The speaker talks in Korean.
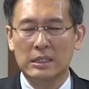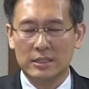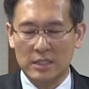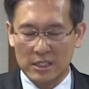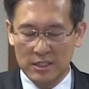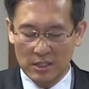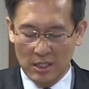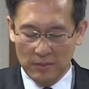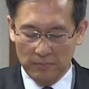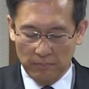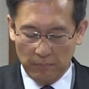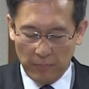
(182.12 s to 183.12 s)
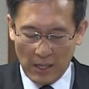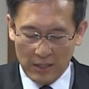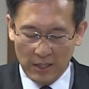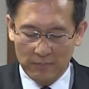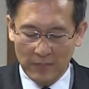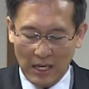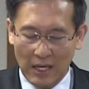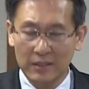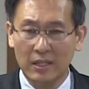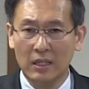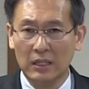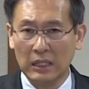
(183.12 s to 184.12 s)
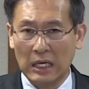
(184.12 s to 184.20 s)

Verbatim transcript: 자신의 바램 안에